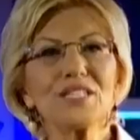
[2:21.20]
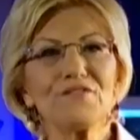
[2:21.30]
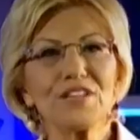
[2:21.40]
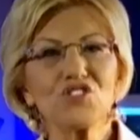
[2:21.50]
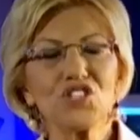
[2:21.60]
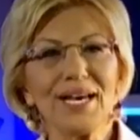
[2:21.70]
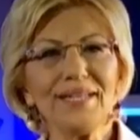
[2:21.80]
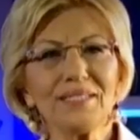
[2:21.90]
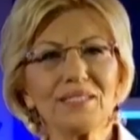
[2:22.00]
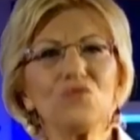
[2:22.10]

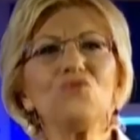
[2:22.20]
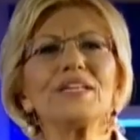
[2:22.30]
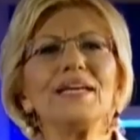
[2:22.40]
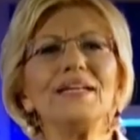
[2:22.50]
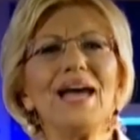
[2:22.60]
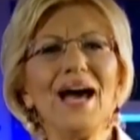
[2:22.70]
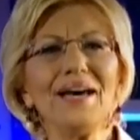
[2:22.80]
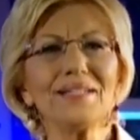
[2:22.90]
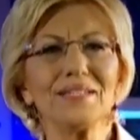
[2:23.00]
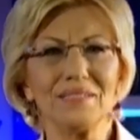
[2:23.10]
tefeciler ülkenin her
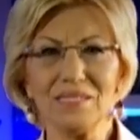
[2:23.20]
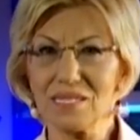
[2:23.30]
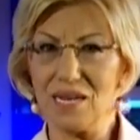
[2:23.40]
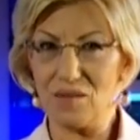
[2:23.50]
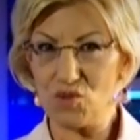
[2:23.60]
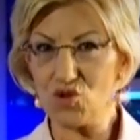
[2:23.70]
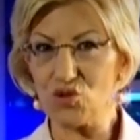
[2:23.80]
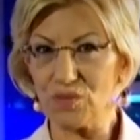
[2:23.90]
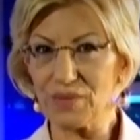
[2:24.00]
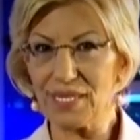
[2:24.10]
yanını sarmış
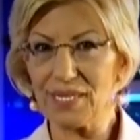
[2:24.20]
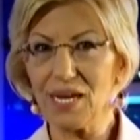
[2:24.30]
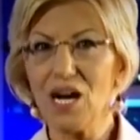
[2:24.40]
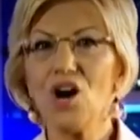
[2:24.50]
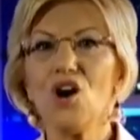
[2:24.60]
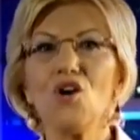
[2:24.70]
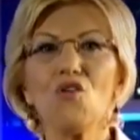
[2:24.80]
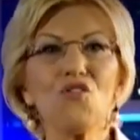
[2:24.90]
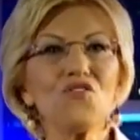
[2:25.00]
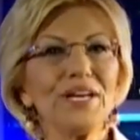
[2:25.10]
durumda.
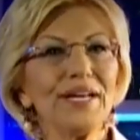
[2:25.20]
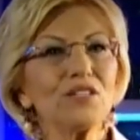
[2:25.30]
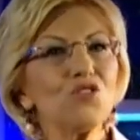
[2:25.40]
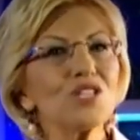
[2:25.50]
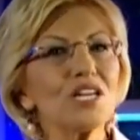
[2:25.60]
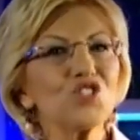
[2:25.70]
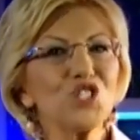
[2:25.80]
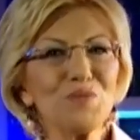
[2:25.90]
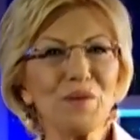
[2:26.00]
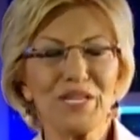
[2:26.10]
Onlara göz
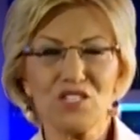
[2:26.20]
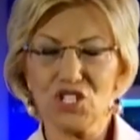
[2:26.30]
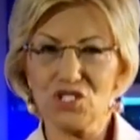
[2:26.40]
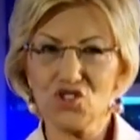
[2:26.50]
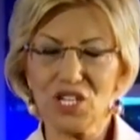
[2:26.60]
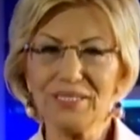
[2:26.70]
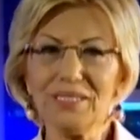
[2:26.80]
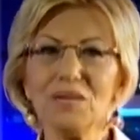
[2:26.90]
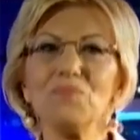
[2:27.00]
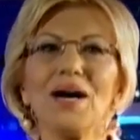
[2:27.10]
açtırmamaya çalışan
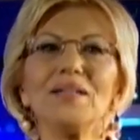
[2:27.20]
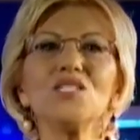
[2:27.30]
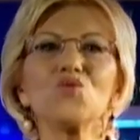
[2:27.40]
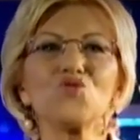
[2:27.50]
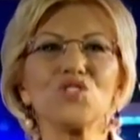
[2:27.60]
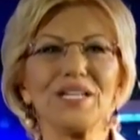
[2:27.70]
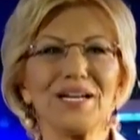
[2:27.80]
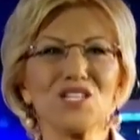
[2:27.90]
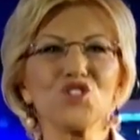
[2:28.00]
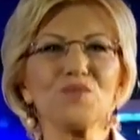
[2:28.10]
Mali Suçları
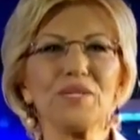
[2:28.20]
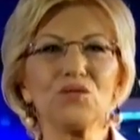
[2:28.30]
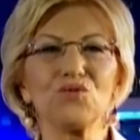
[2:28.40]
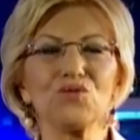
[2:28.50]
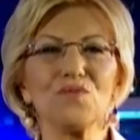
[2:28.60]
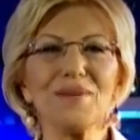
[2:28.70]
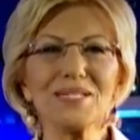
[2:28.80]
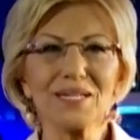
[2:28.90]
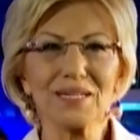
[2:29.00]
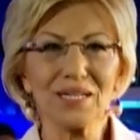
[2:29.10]
Araştırma Kurulu
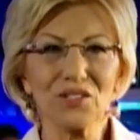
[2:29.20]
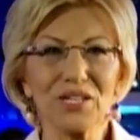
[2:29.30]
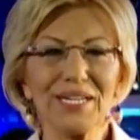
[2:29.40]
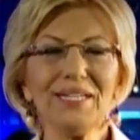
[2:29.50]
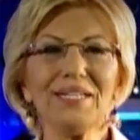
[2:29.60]
MASAK'a göre